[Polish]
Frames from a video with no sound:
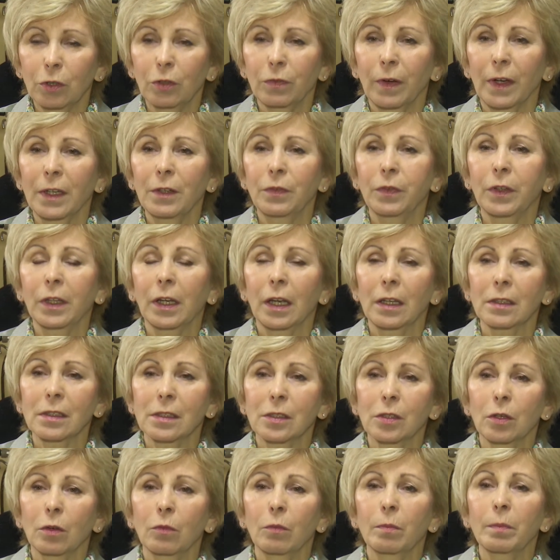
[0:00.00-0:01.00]

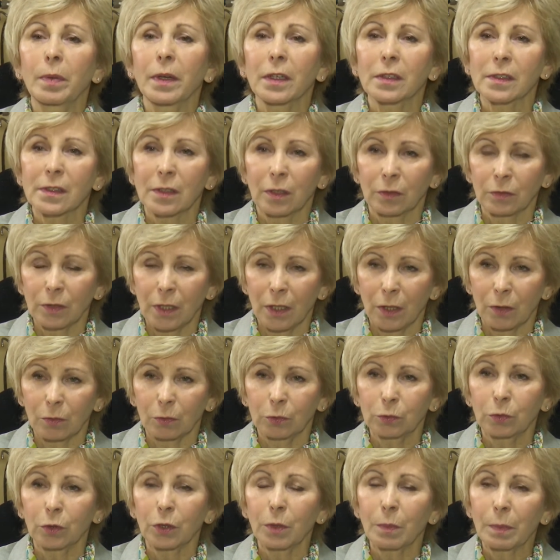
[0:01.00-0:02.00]
kwalifikacją personelu,
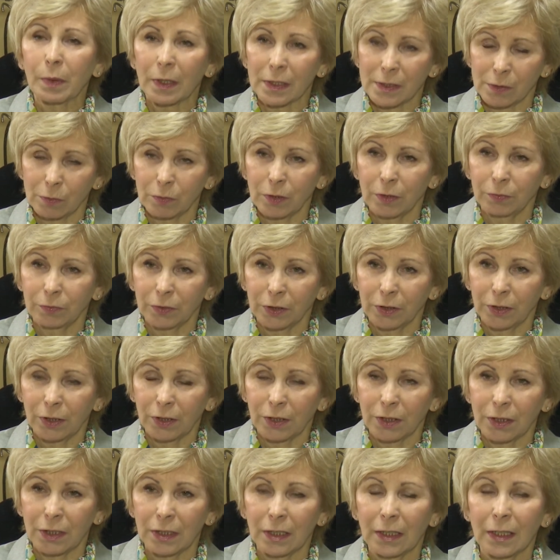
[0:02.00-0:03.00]
który pracuje w tych
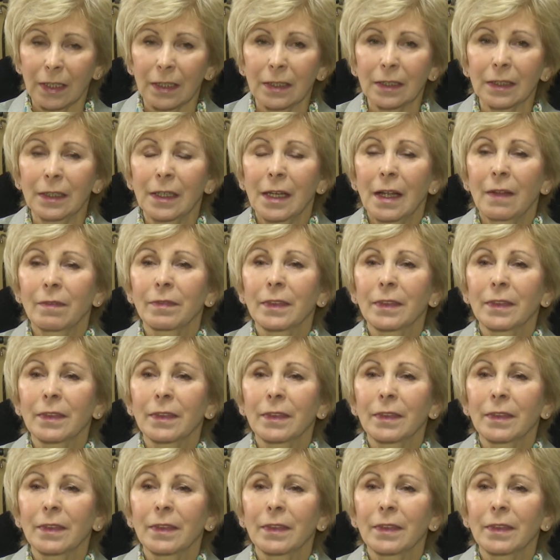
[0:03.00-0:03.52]
klinikach,